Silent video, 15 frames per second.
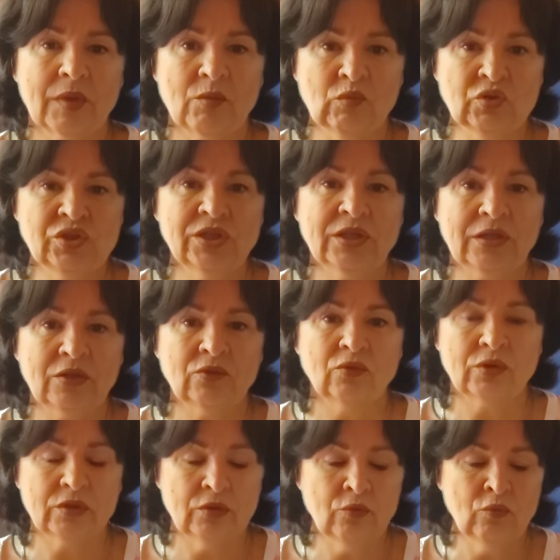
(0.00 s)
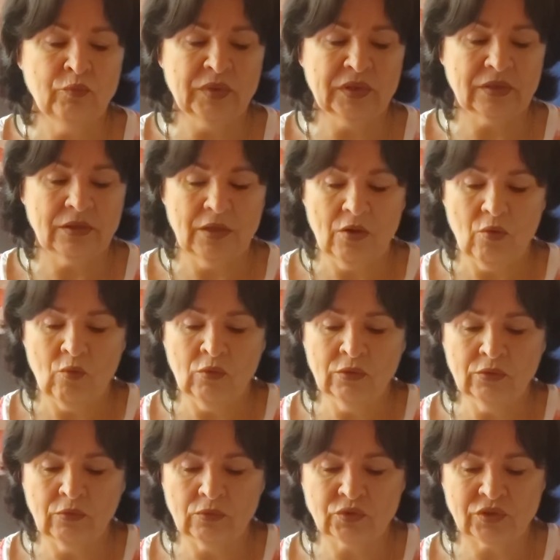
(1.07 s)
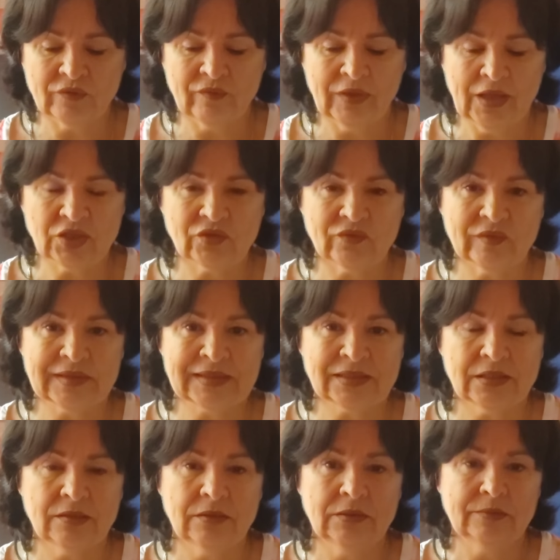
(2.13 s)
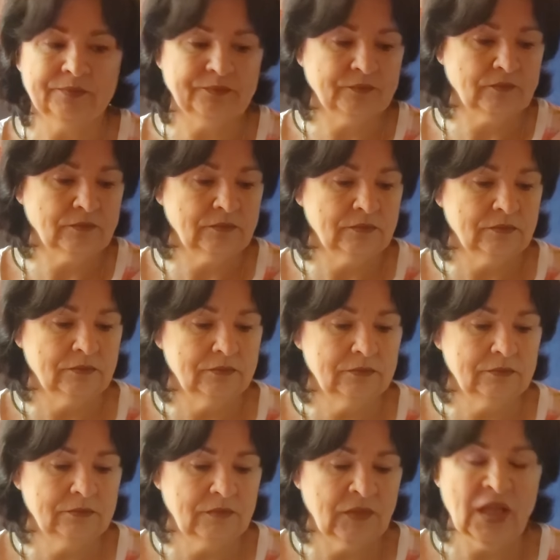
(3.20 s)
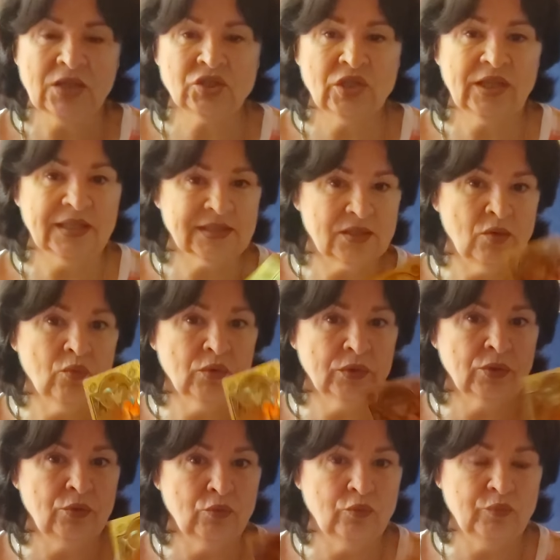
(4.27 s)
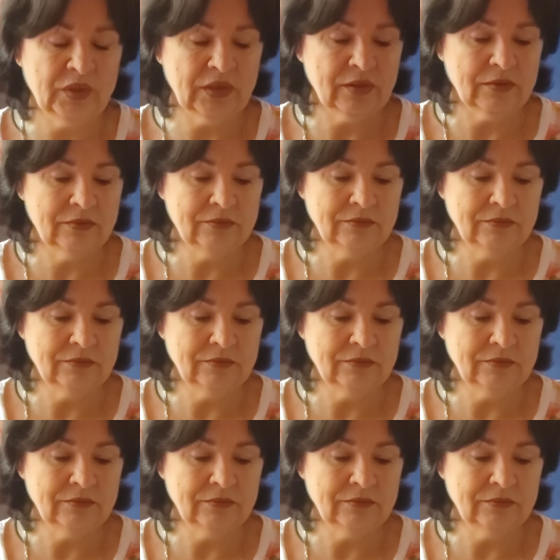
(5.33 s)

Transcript: Мужчина, который любит, он должен влаживаться – даже если он любит.